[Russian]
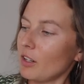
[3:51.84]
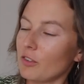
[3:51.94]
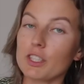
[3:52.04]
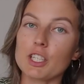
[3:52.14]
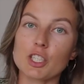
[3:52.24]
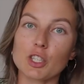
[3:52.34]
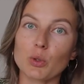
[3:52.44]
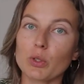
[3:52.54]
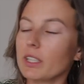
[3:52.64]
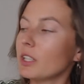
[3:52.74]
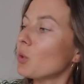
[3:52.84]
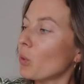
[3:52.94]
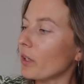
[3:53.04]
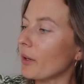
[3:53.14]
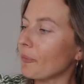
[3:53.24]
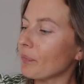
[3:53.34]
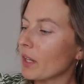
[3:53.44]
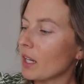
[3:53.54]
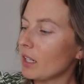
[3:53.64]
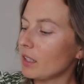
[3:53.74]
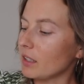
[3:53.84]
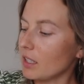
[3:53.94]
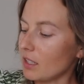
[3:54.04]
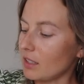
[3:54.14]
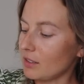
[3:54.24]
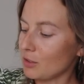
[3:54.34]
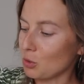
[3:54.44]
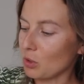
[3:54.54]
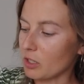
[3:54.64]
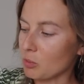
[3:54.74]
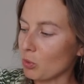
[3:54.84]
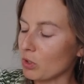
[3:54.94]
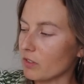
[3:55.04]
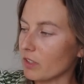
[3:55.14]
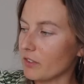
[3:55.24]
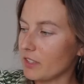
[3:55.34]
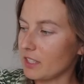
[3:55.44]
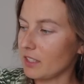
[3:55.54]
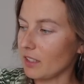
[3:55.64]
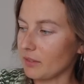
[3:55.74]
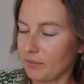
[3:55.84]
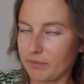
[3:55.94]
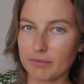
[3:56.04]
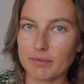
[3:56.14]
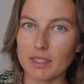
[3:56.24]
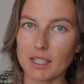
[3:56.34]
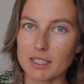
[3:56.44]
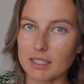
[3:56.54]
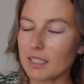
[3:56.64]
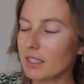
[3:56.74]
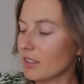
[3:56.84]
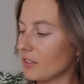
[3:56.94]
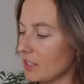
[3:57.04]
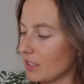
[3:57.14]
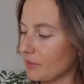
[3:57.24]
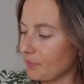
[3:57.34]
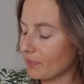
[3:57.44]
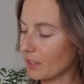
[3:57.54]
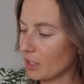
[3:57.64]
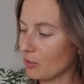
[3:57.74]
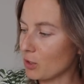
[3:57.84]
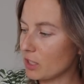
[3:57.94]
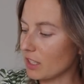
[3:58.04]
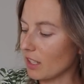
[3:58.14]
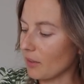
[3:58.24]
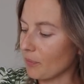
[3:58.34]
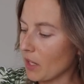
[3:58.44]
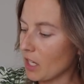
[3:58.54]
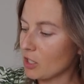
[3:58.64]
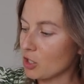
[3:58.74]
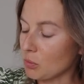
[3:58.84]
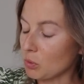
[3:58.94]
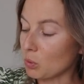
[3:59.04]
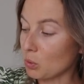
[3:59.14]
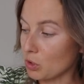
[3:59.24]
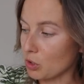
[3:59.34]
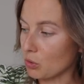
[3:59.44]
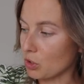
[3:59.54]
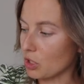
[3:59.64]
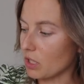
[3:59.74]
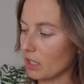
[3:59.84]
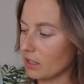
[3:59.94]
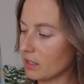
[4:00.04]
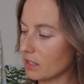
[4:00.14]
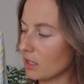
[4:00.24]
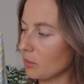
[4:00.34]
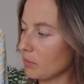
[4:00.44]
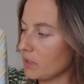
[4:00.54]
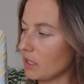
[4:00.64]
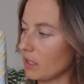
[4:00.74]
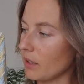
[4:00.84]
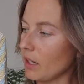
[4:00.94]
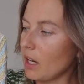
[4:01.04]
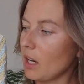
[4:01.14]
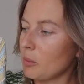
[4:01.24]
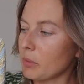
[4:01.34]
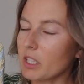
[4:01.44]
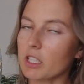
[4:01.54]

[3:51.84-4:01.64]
в нечто иное. Я сюда использовала все остатки, все хвостики, чему очень-очень рада на самом деле. Мне